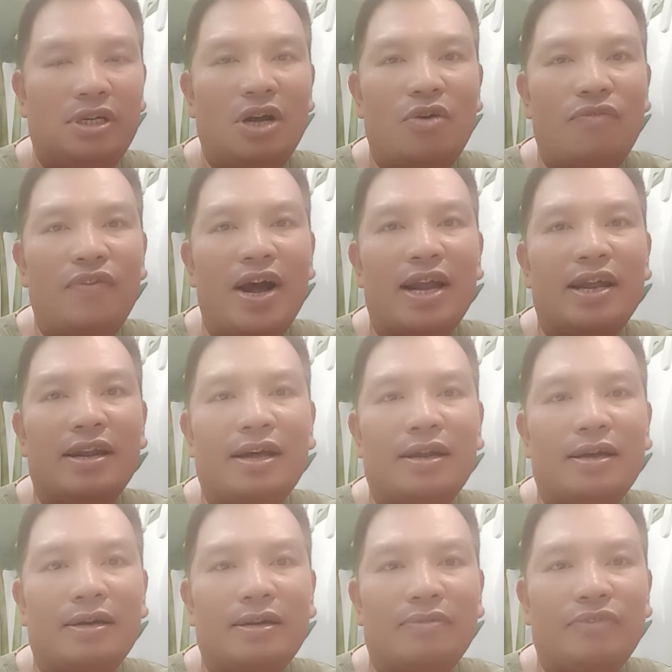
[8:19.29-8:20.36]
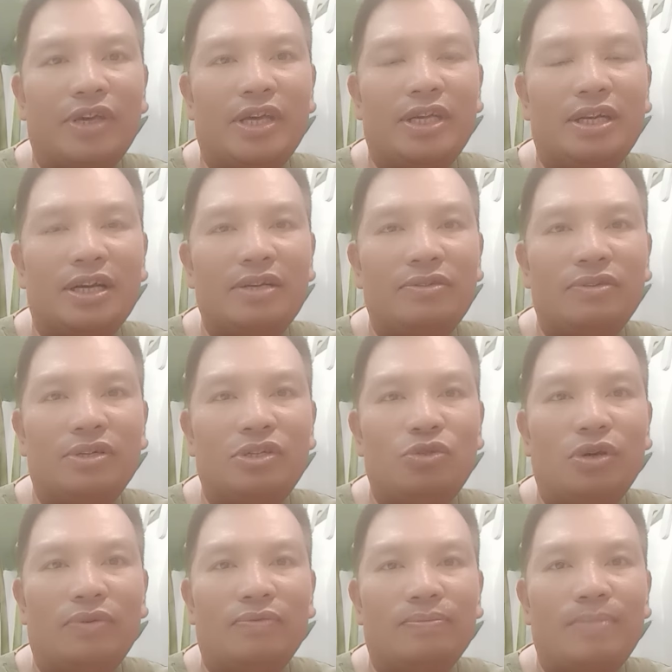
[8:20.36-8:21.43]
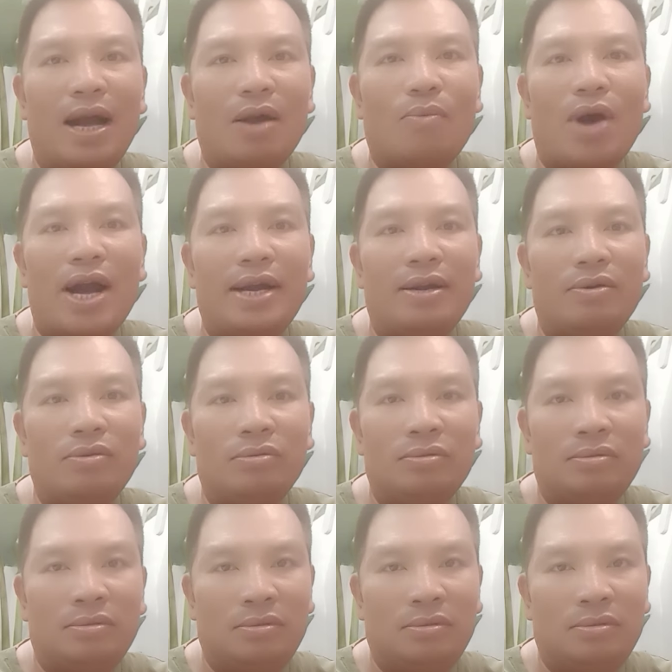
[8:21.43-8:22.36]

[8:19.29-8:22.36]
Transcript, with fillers: chứ đâu phải là là, là, là vì những cái, những cái chuyện ma quái đâu